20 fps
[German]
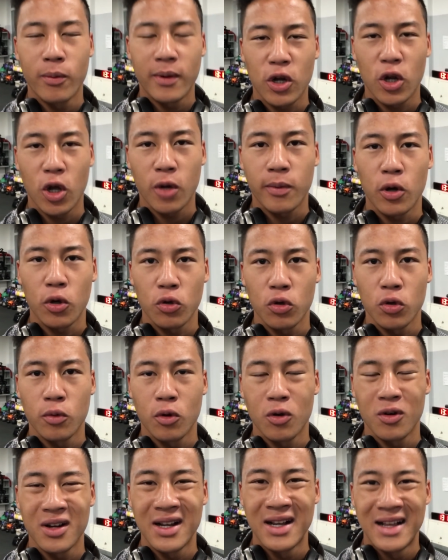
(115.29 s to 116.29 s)

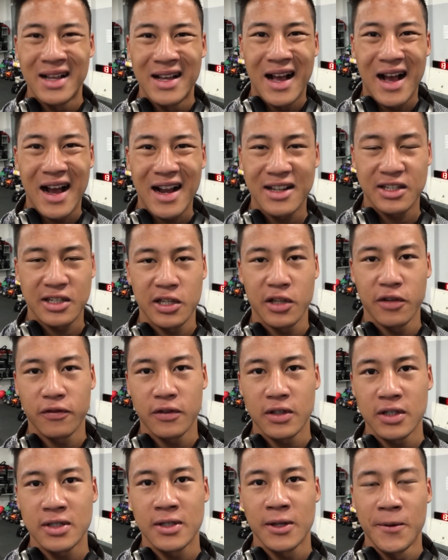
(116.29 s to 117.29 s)
Oberkörperübung
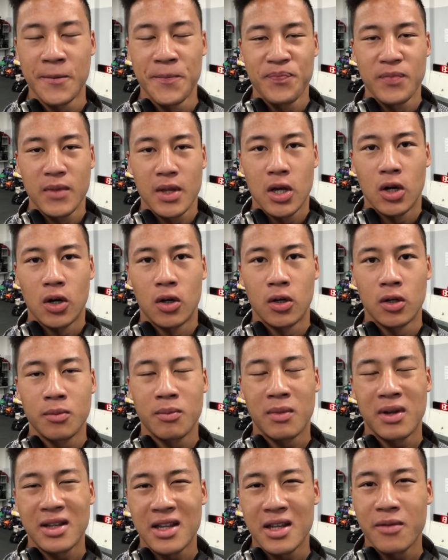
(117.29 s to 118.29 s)
aktiv ist
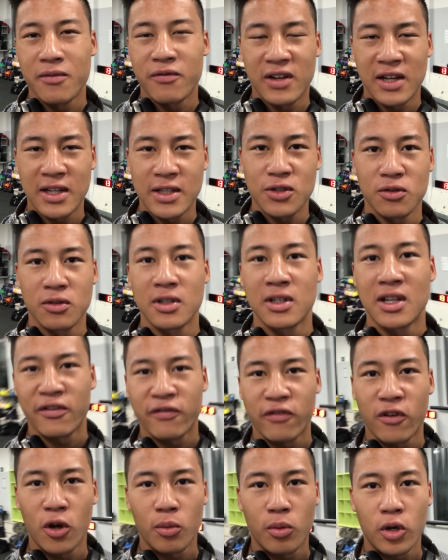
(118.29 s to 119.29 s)
und man eben Verletzungen
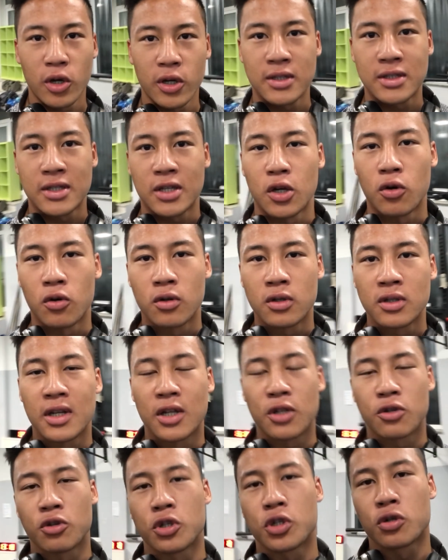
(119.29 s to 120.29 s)
davor beugt und
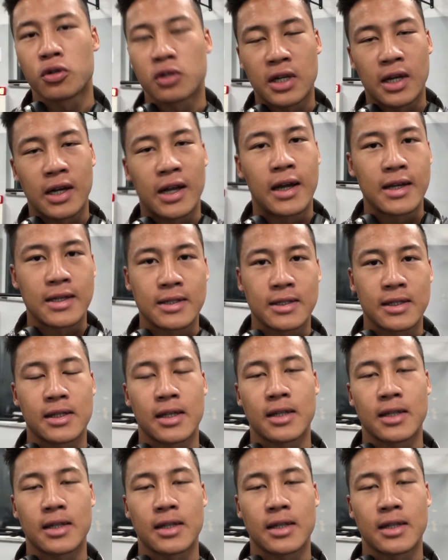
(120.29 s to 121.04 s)
natürlich Schulterkreisen